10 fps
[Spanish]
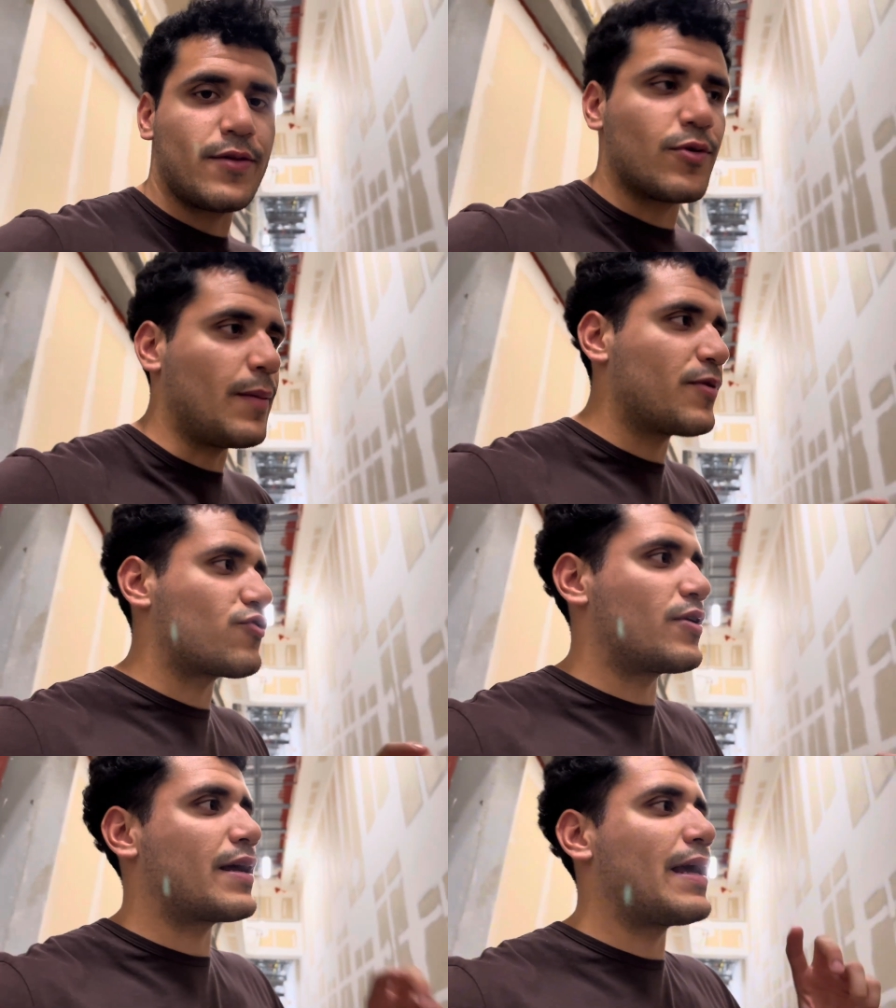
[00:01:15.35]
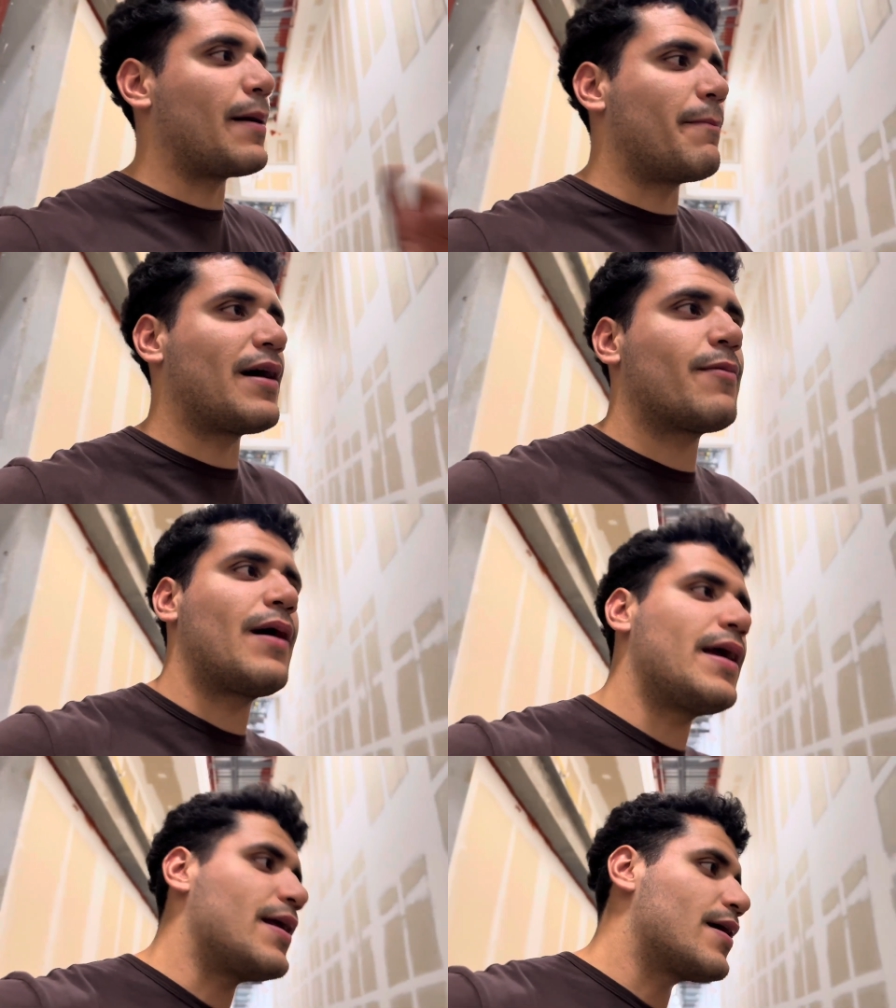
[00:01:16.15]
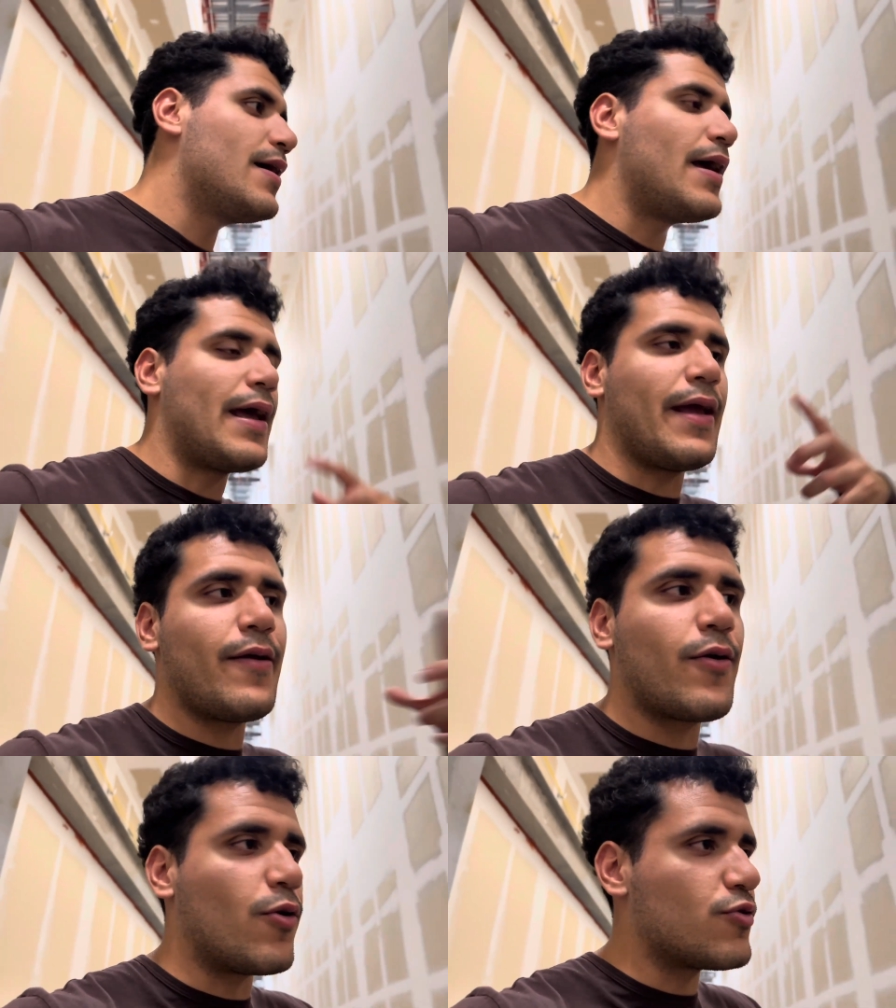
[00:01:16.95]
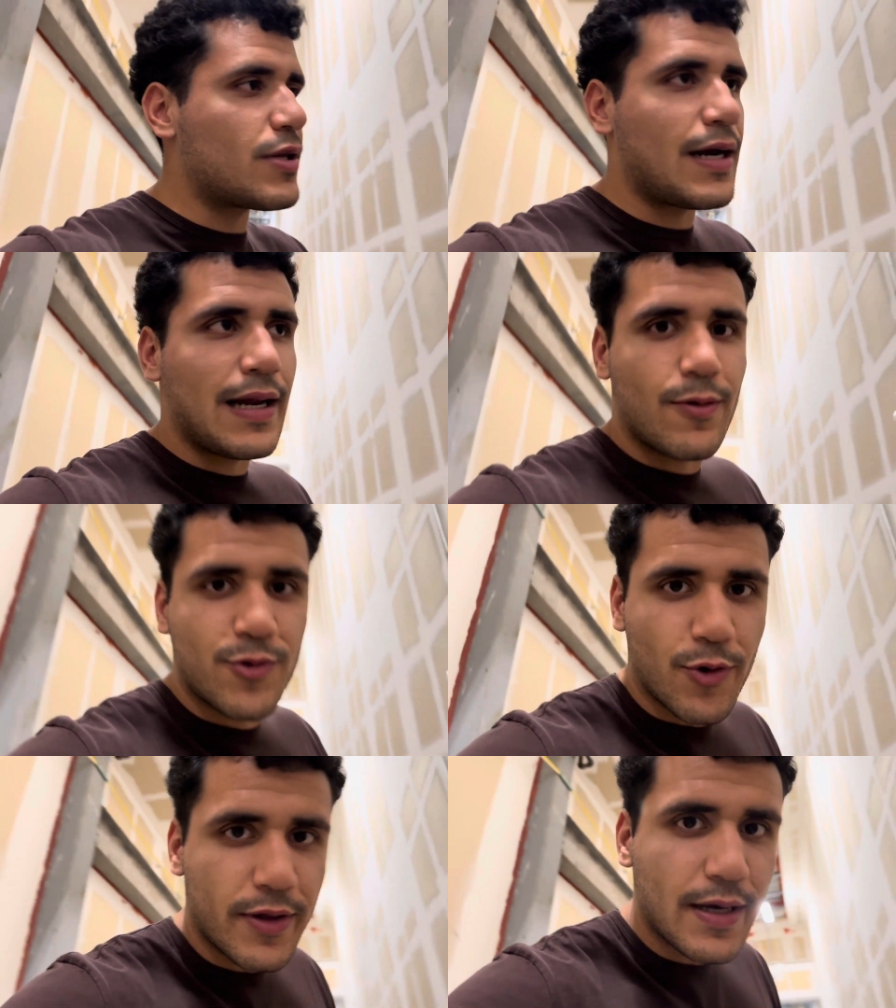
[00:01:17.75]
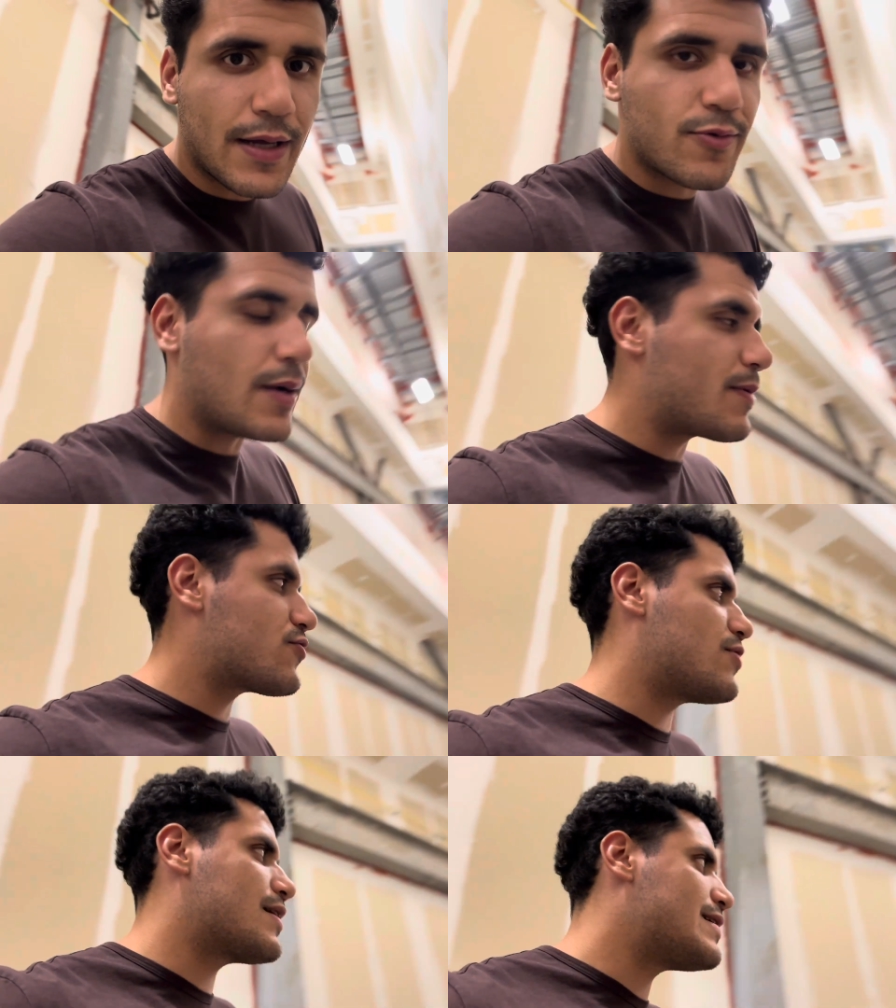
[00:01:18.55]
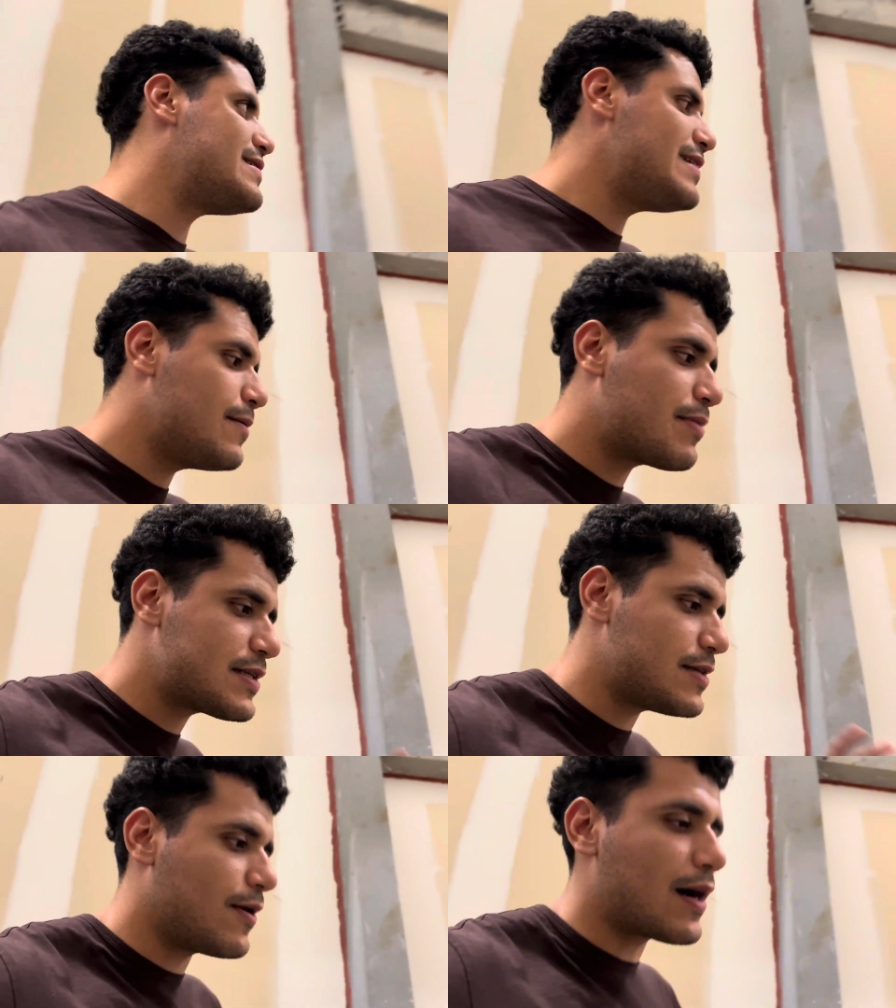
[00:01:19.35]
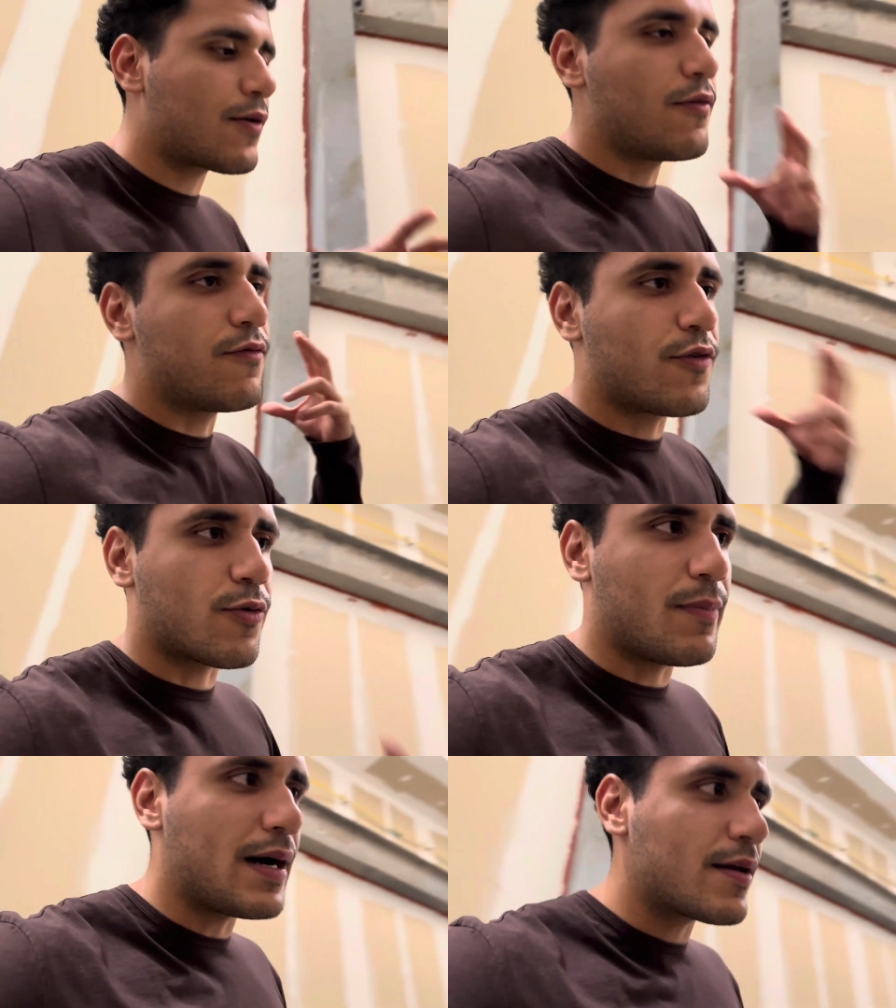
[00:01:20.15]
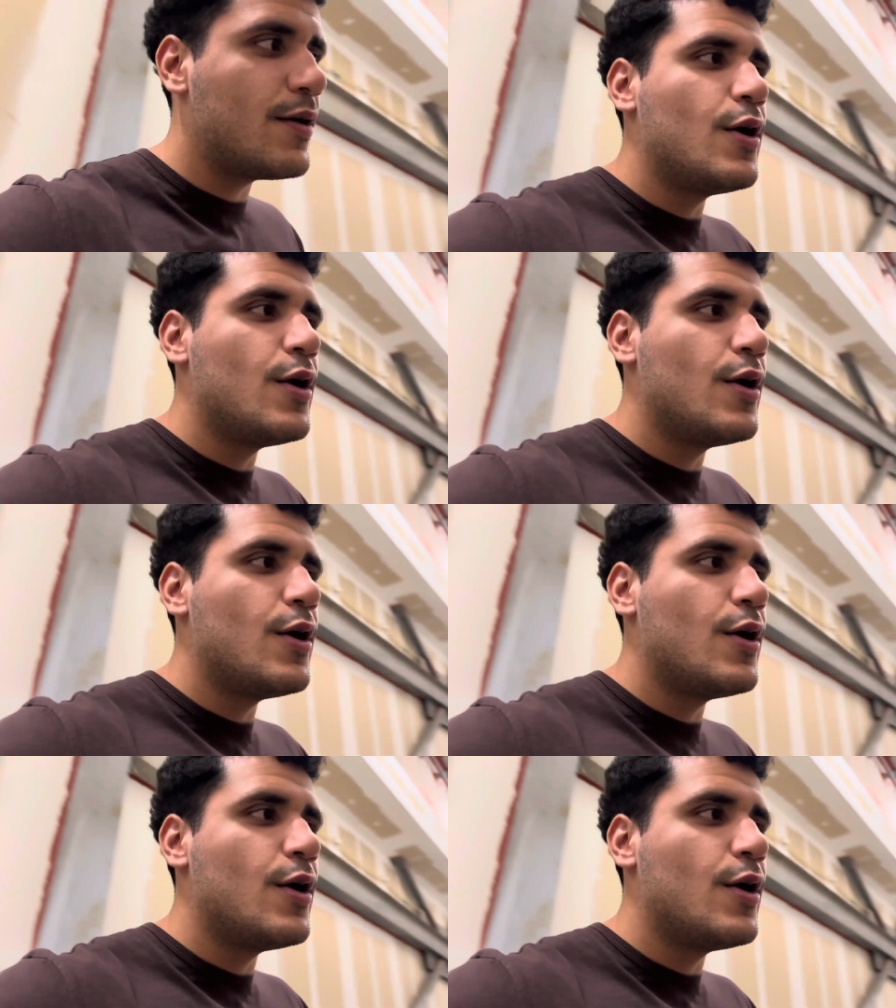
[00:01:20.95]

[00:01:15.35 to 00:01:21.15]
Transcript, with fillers: una persona que jamás va a ir en contra de la autoridad, una persona que siempre se va a conformar